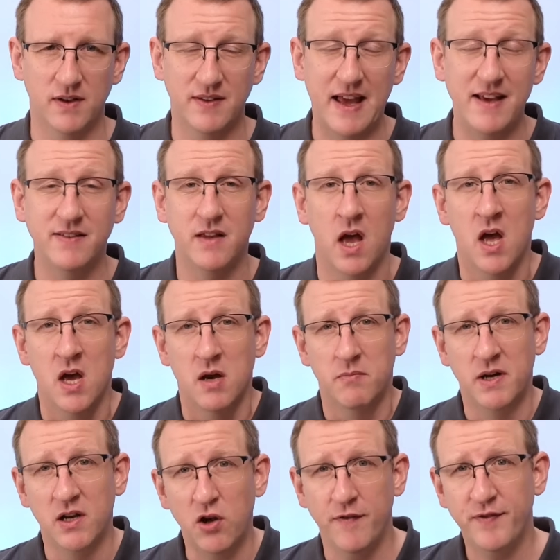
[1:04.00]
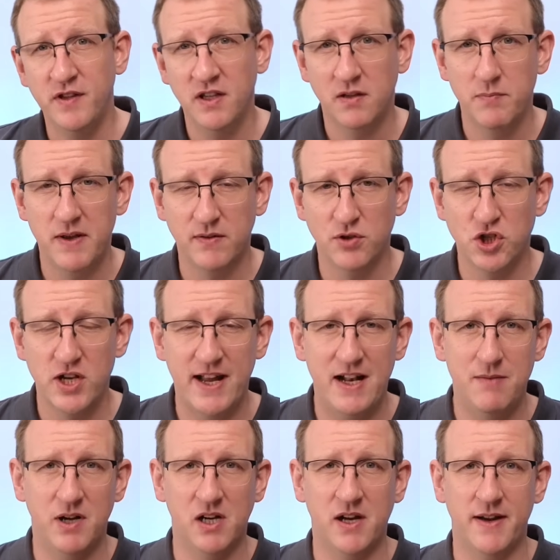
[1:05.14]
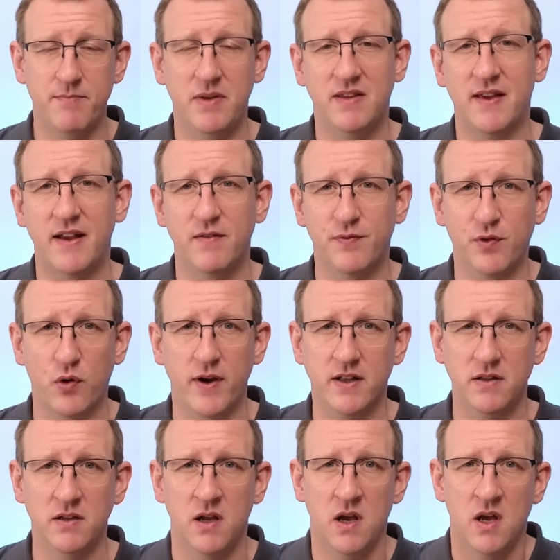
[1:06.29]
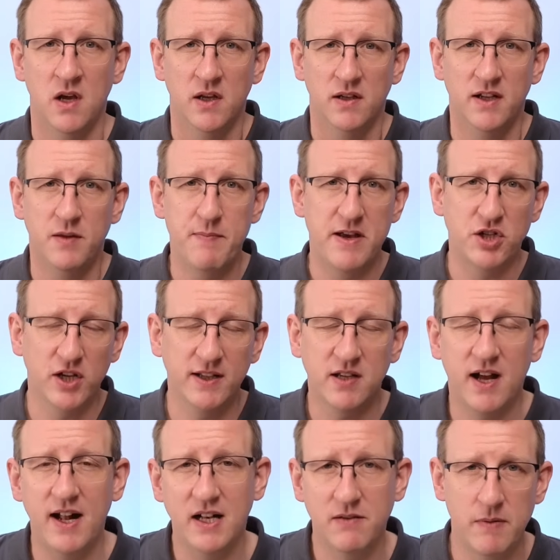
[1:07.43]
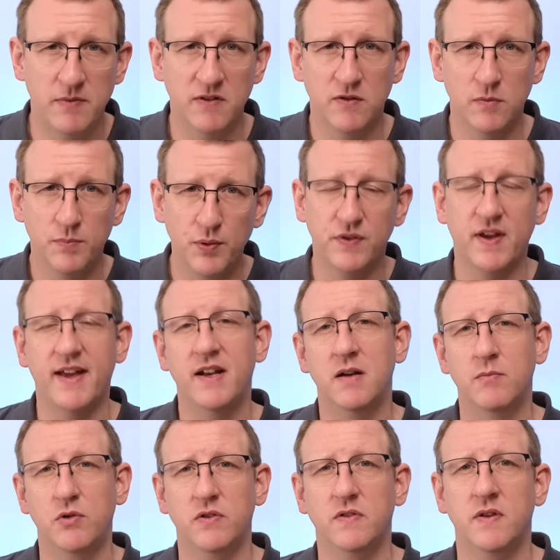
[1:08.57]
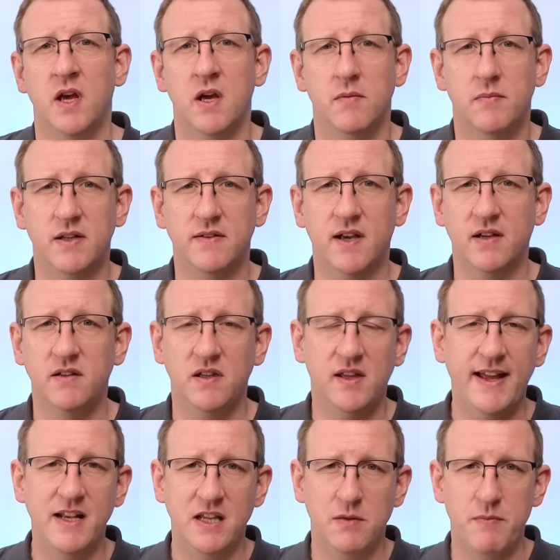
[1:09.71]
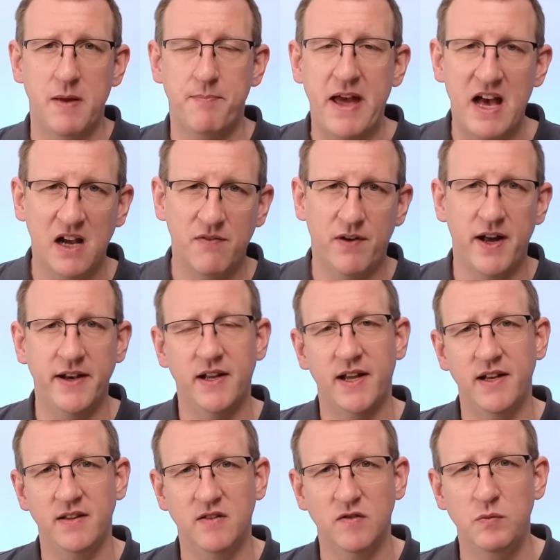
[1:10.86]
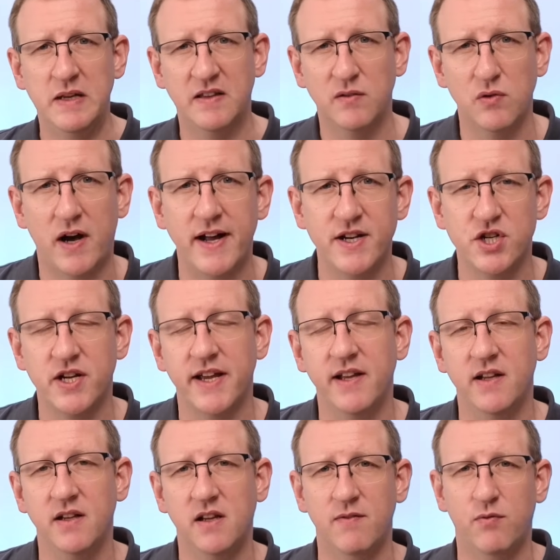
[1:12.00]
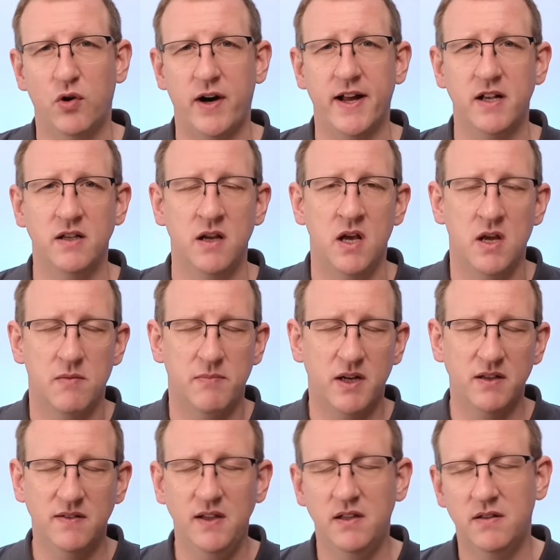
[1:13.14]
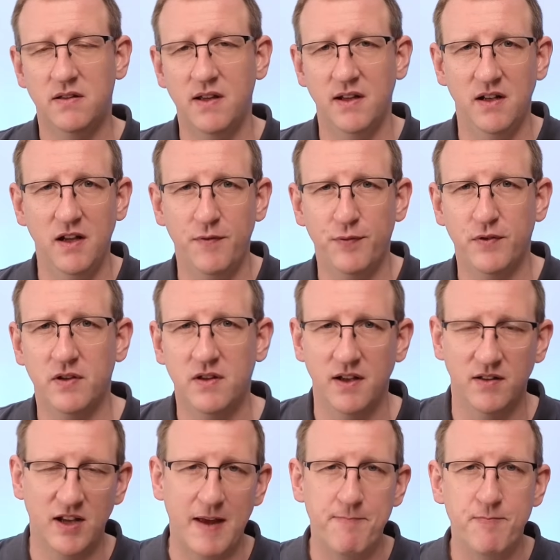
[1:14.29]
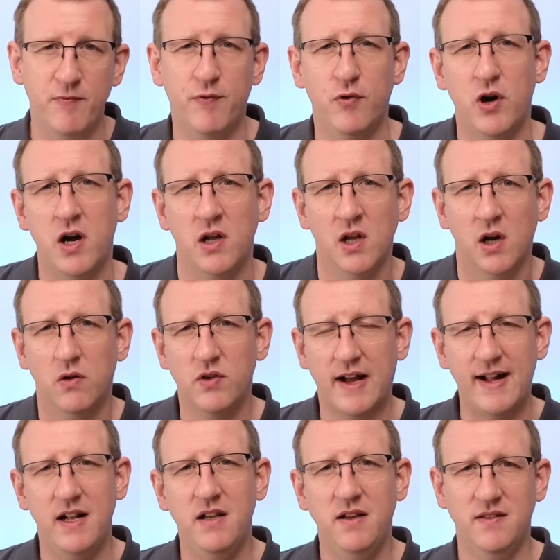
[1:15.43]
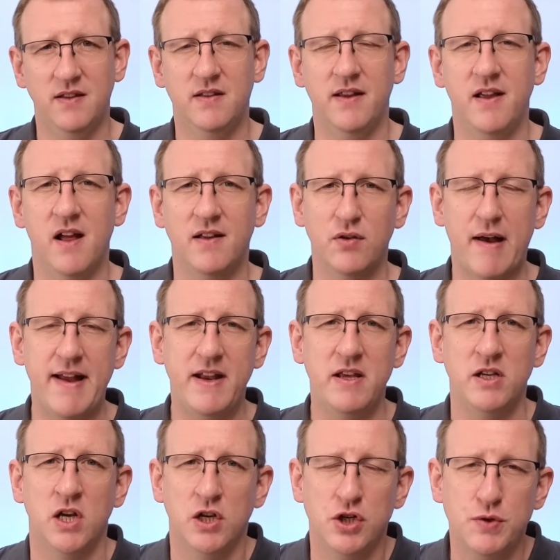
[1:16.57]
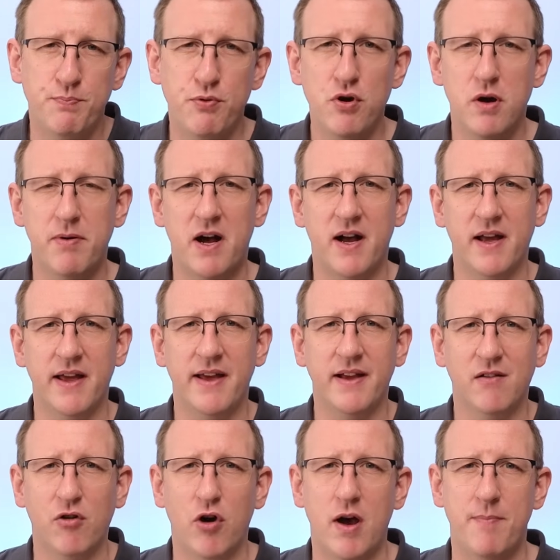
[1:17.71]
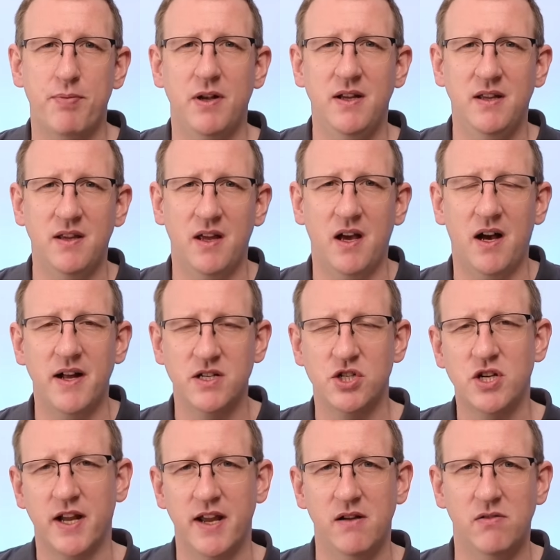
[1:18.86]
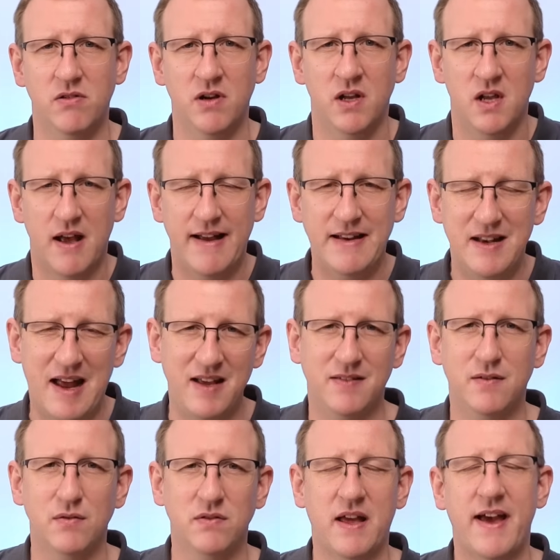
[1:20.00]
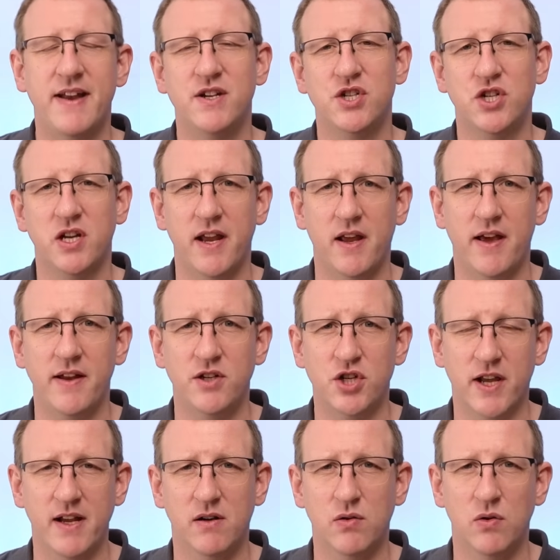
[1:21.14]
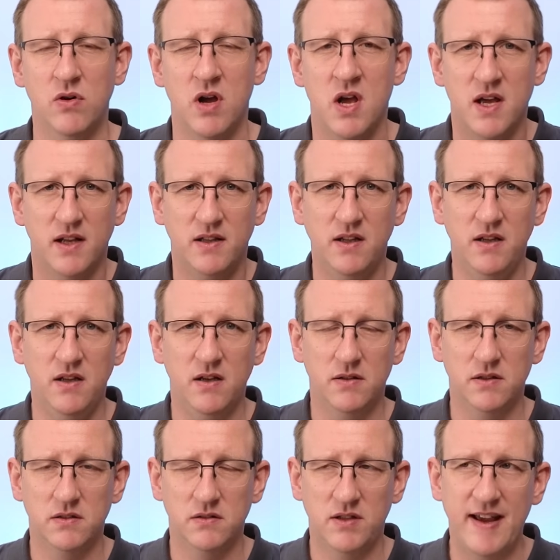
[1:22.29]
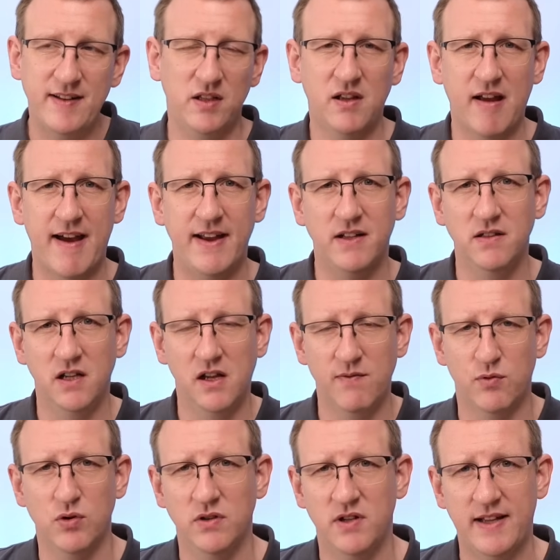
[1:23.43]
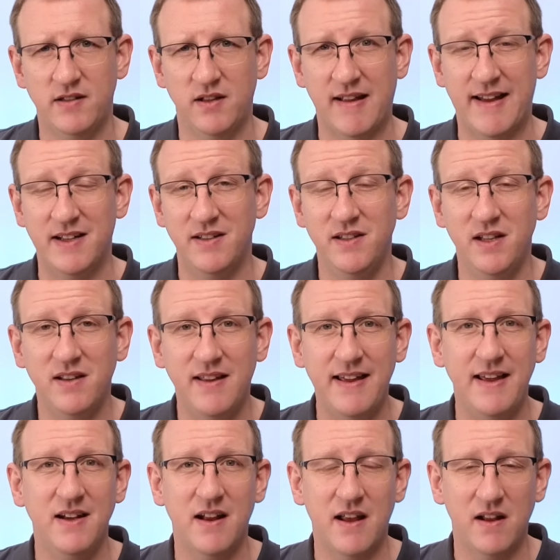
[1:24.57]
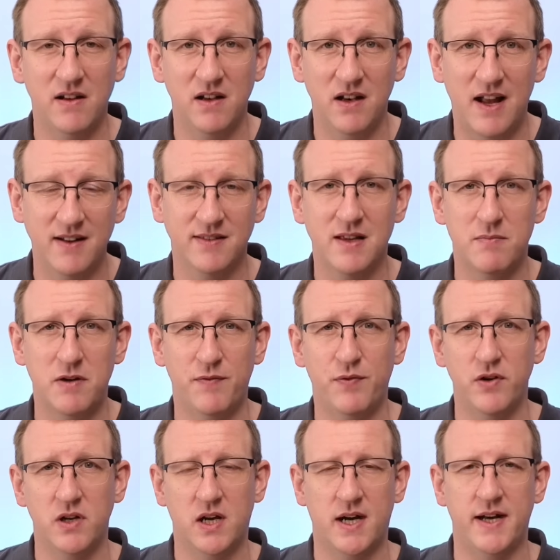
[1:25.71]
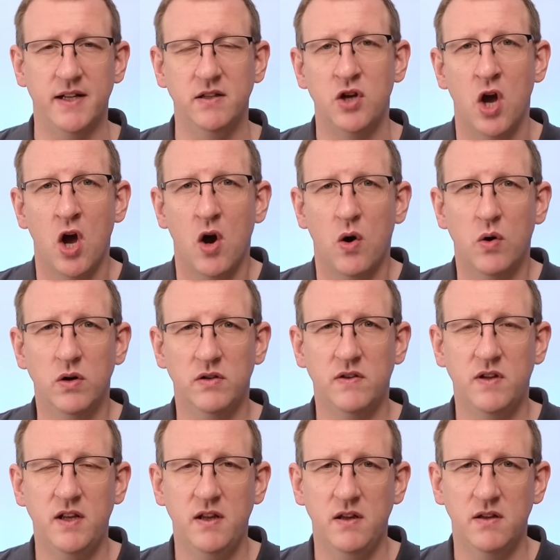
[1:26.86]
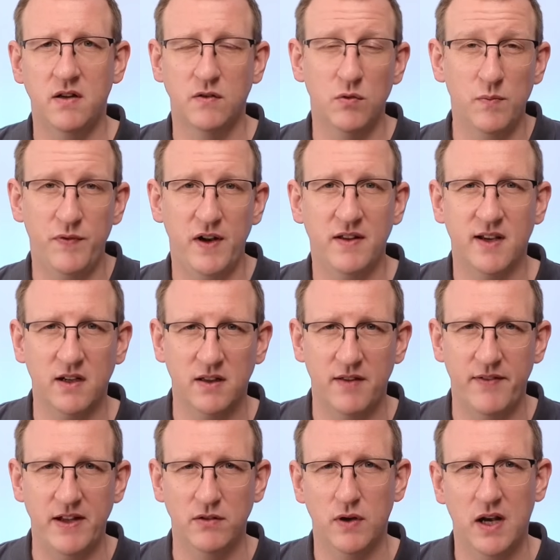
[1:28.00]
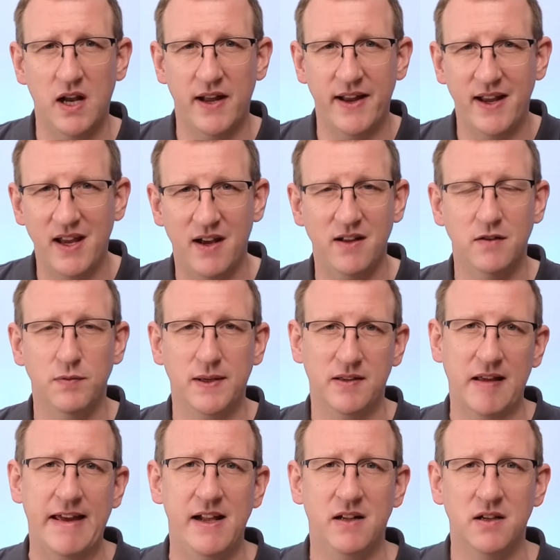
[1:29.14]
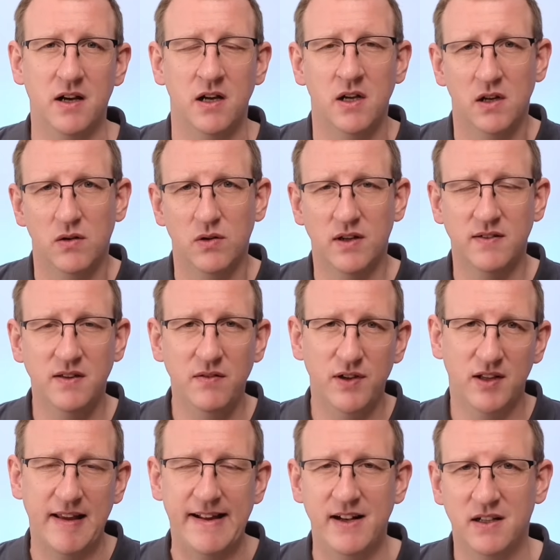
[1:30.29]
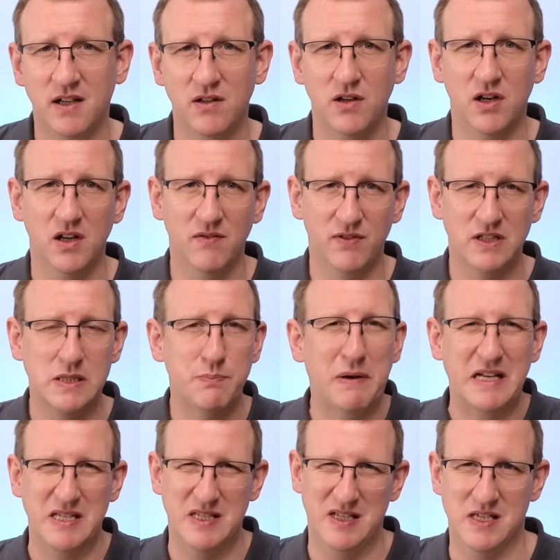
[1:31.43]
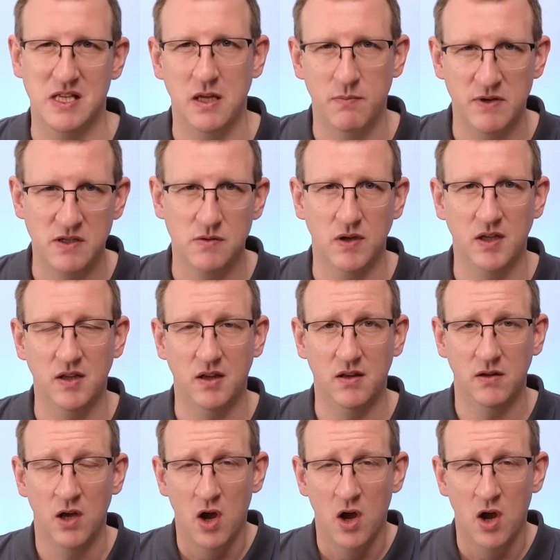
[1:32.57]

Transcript: Das heißt, man läuft nicht mehr so schnell, man kann mit seinen Freunden nicht mehr Schritt halten, wenn man zum Bus rennen muss. Man sagt, ich gehe nicht mehr Bergwandern, es ist mir zu anstrengend geworden. Man zieht den Lift, den Treppen vor und all diese Dinge. Also eine spürbare körperliche Anstrengung, eine Leistungseinschränkung. Die Tätigkeiten, die gewohnten Tätigkeiten, die gehen langsamer von der Hand und die, das Umfeld sagt eventuell, ah, naja, jetzt wird er älter oder sie wird älter, irgendwas passt jetzt nicht mehr so richtig.